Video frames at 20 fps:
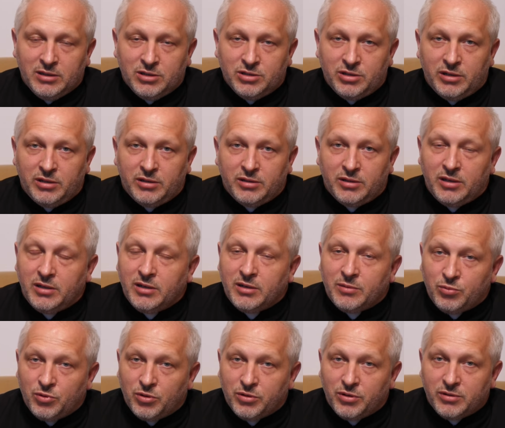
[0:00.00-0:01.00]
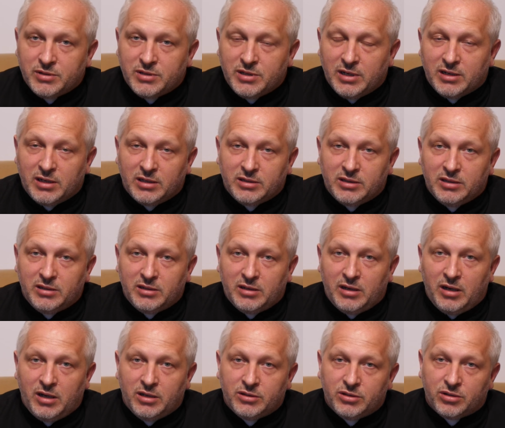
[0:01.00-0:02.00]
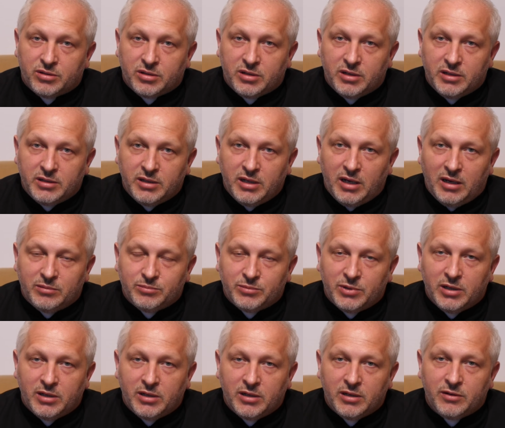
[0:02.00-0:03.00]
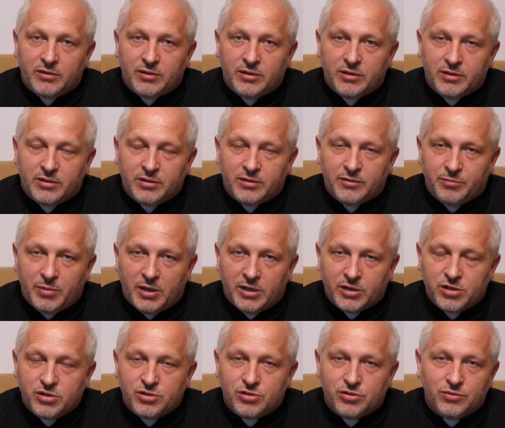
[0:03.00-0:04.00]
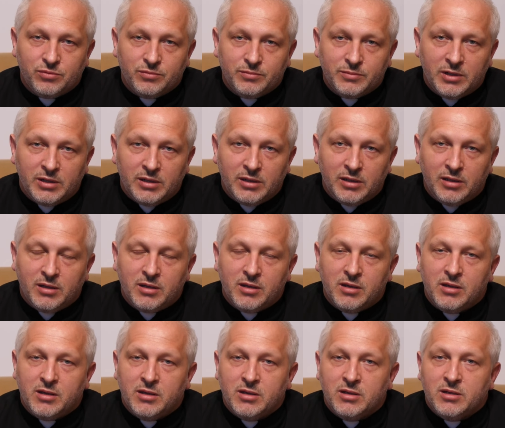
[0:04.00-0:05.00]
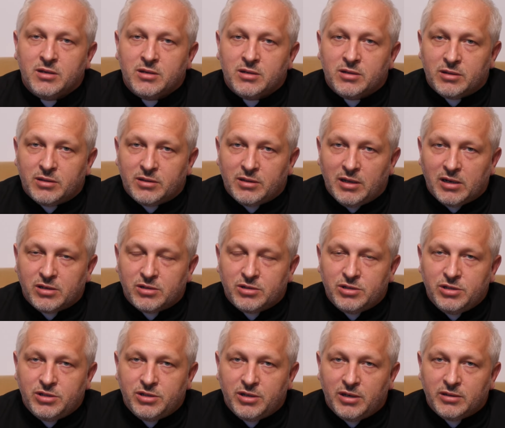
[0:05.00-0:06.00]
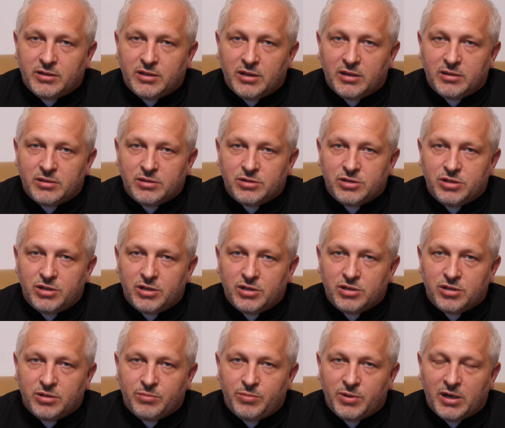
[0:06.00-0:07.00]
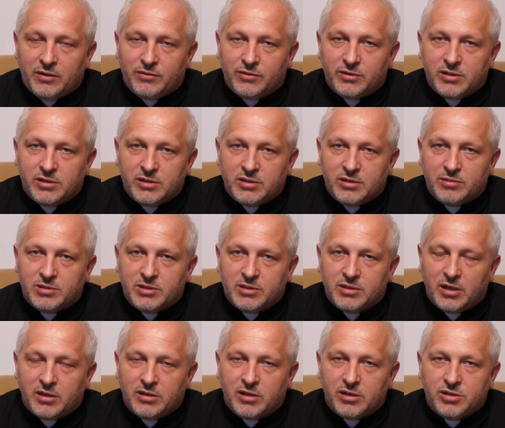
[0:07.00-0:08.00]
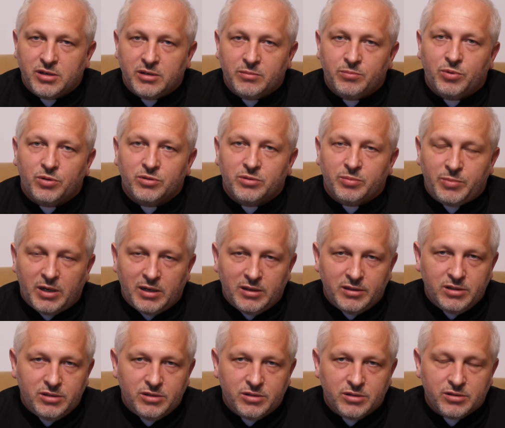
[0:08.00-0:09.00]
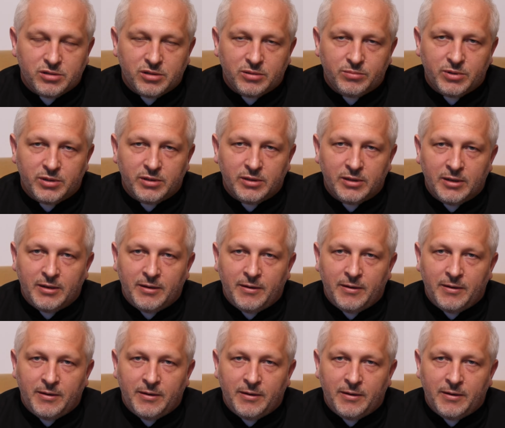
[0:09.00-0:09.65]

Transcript: czy płonąca katedra Notre Dame w Paryżu, tak dzisiaj te dzisiejsze prawdy stara się podpalić, żeby e,